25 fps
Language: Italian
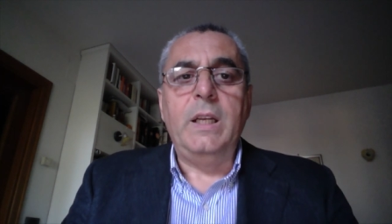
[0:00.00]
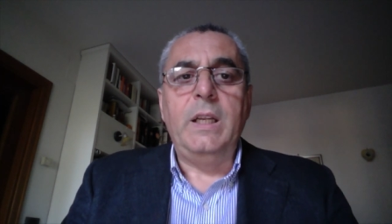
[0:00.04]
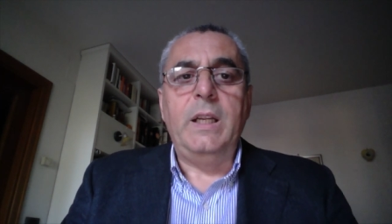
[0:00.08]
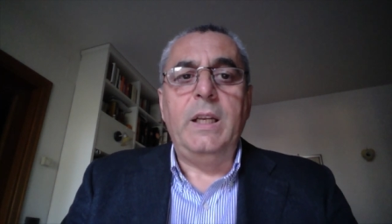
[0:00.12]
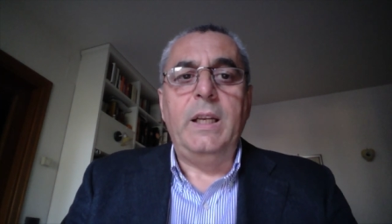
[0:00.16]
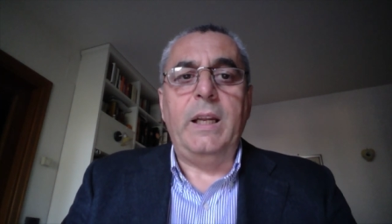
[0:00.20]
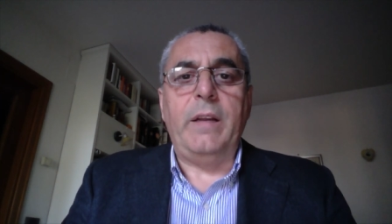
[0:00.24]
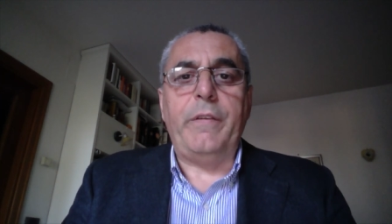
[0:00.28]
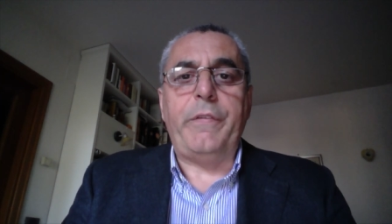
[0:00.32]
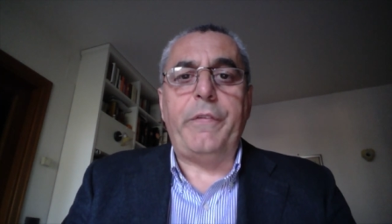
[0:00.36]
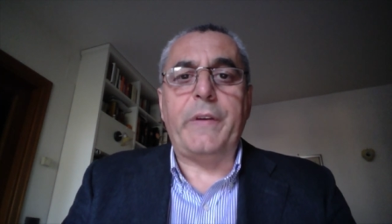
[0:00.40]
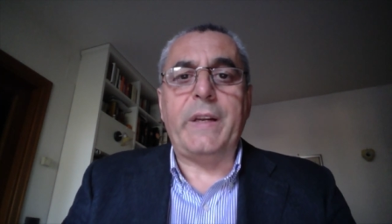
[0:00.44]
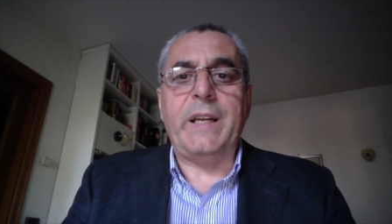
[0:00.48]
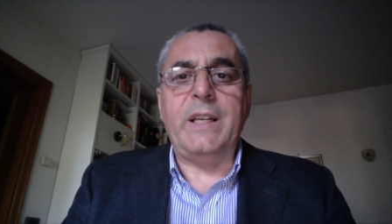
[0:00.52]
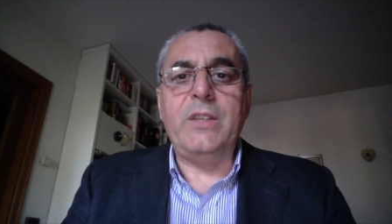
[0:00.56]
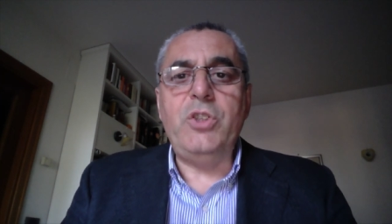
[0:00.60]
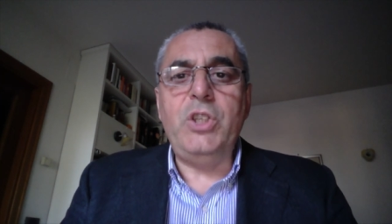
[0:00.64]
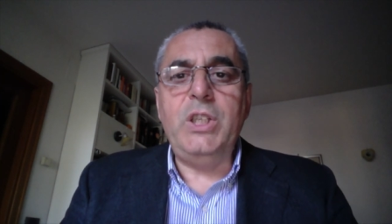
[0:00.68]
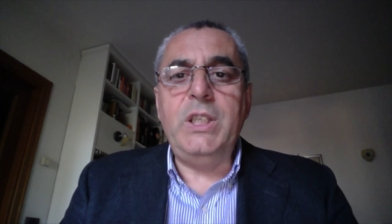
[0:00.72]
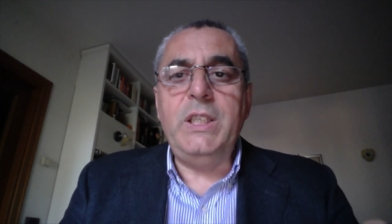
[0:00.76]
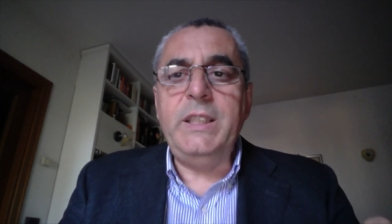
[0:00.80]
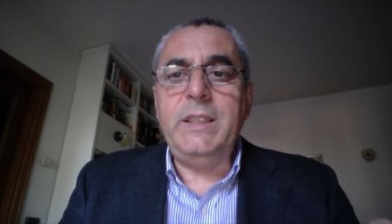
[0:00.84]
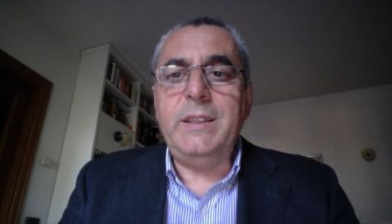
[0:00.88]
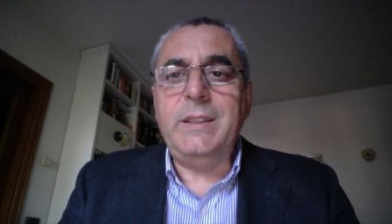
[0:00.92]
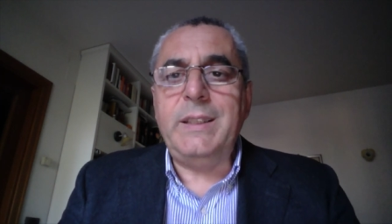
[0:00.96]
La
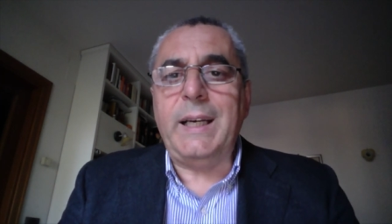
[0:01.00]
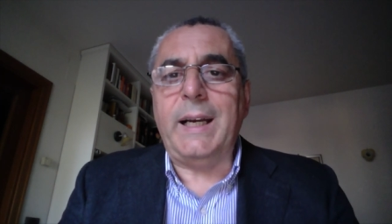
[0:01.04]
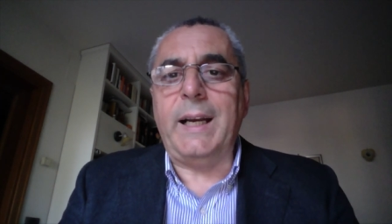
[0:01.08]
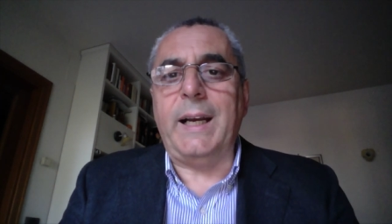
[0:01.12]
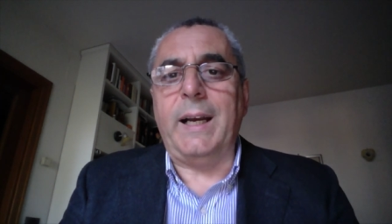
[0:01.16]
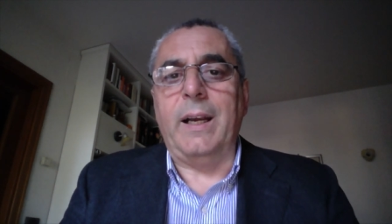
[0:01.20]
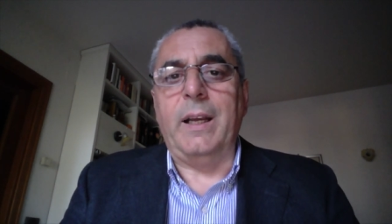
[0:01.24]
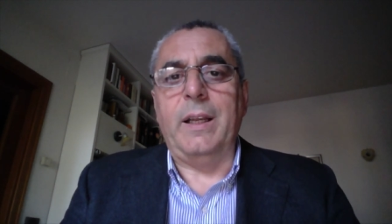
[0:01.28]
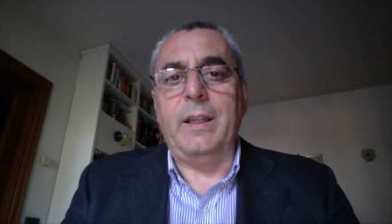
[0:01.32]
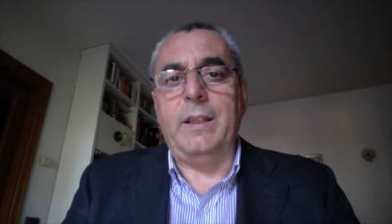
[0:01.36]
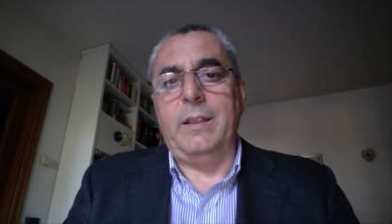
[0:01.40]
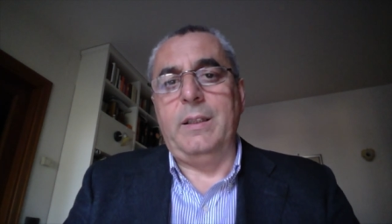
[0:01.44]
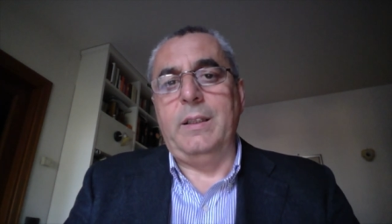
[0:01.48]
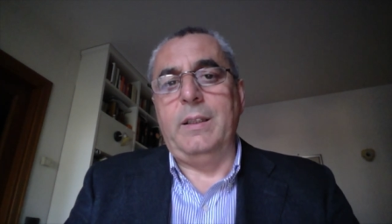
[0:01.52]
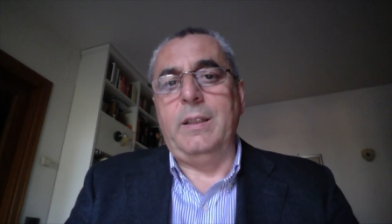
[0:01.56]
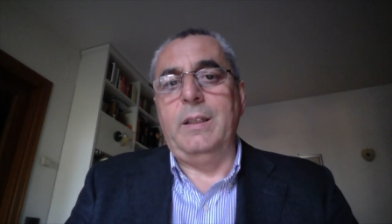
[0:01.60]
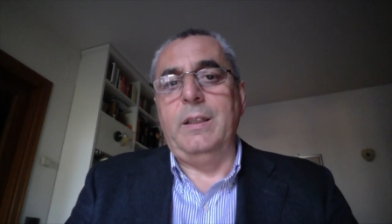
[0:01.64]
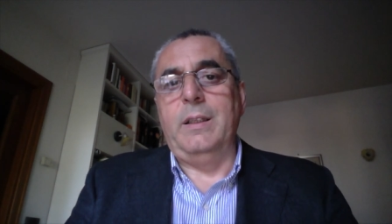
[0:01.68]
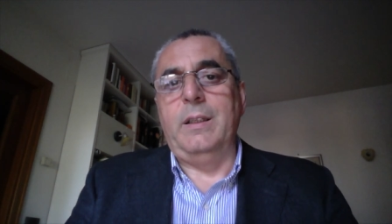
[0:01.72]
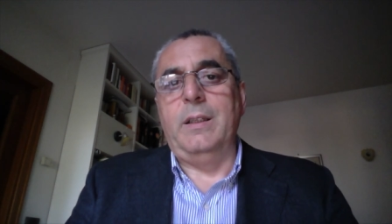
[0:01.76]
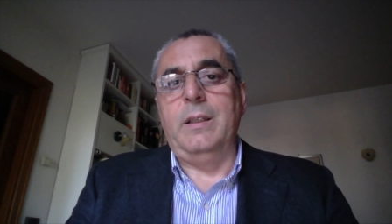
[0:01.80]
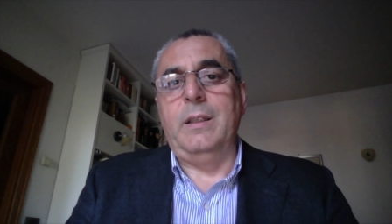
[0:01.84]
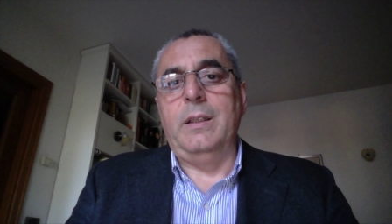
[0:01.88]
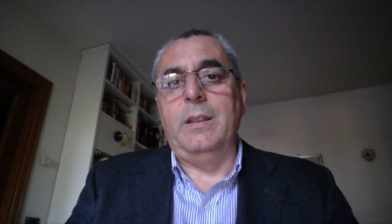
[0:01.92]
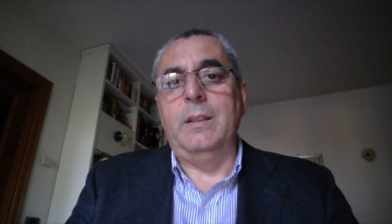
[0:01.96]
fragilità
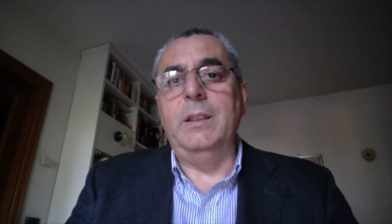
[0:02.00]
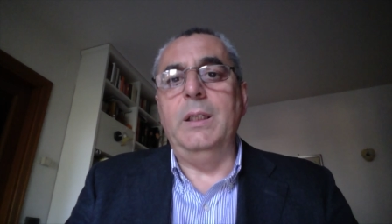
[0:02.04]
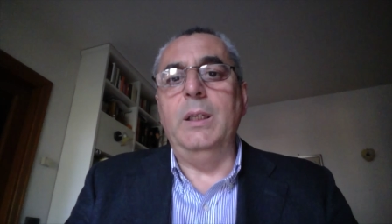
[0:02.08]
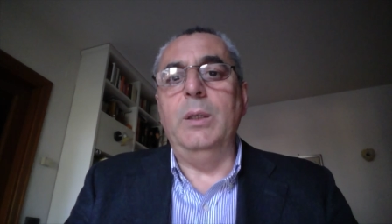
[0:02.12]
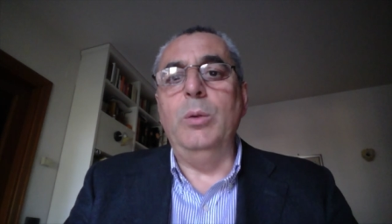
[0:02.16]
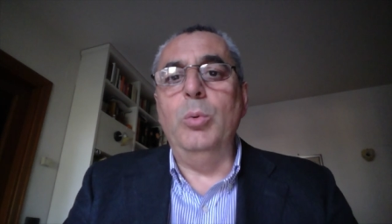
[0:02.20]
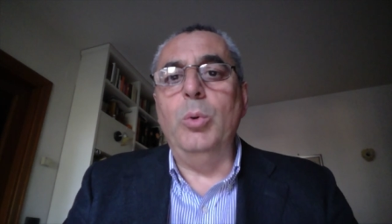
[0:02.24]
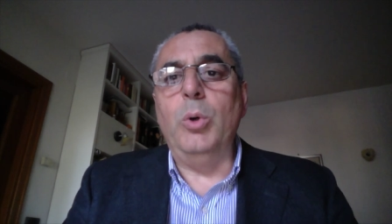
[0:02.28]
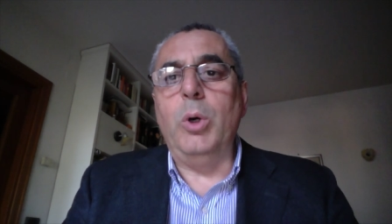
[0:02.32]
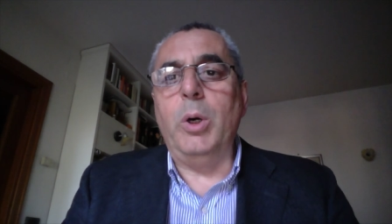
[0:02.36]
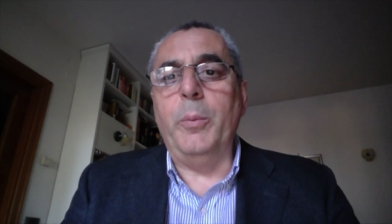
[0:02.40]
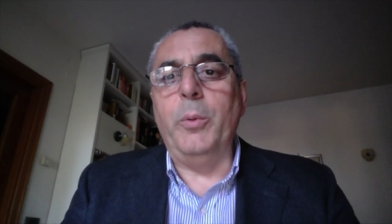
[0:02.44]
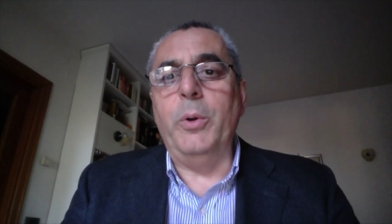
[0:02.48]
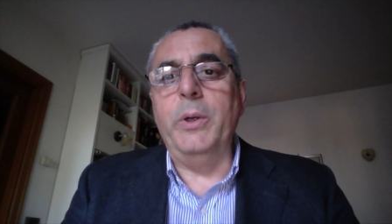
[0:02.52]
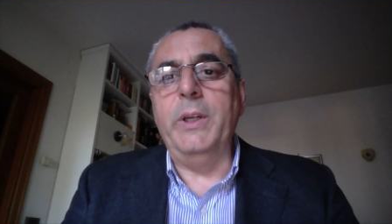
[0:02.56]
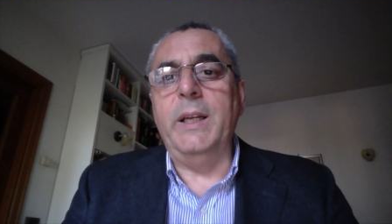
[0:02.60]
dell'uomo